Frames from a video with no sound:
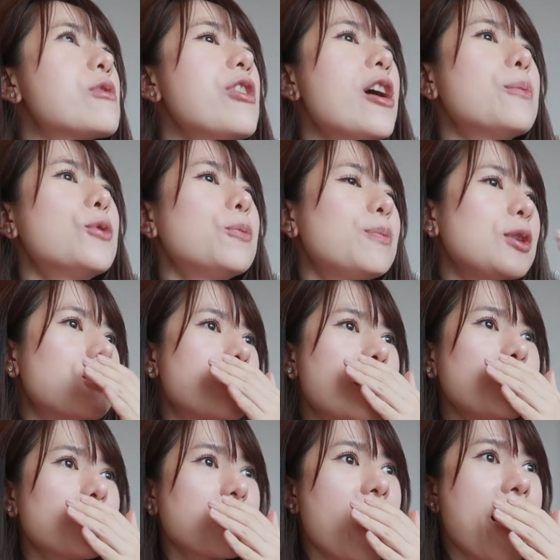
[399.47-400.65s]
แสงหมดไปต่อหน้า
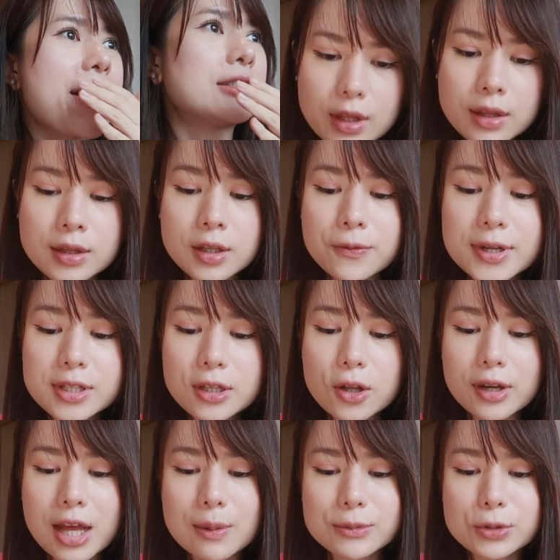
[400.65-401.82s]
ต่อตาแต่พ่อจะลอ
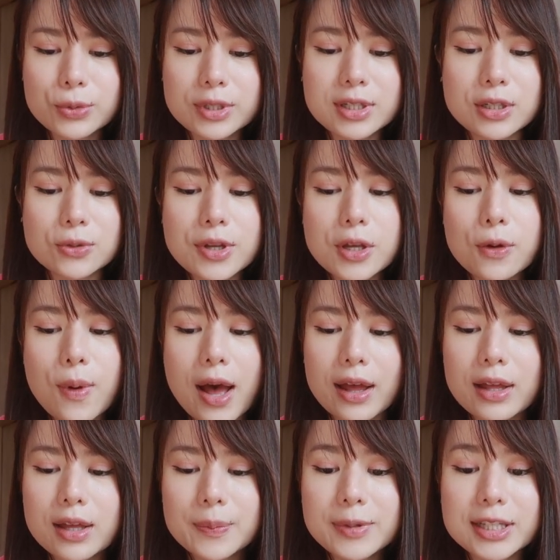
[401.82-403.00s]
งทำสูตรอื่นด้วยดีกว่า
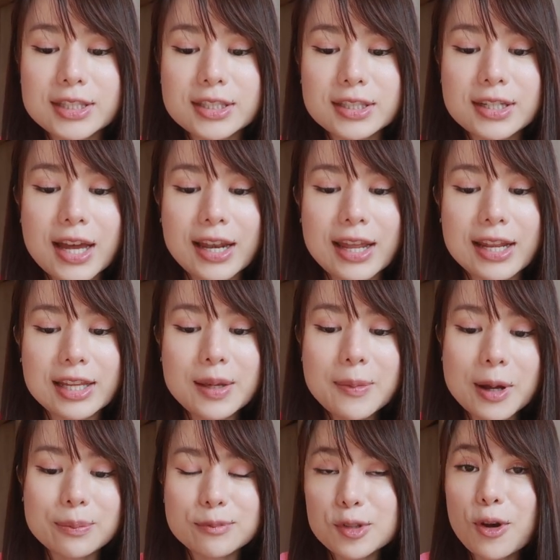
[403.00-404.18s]
เผื่อเจออะไรที่แบ
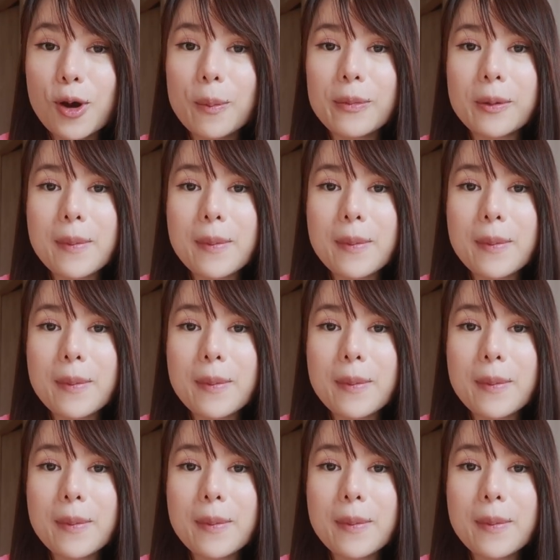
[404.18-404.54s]
บชอบ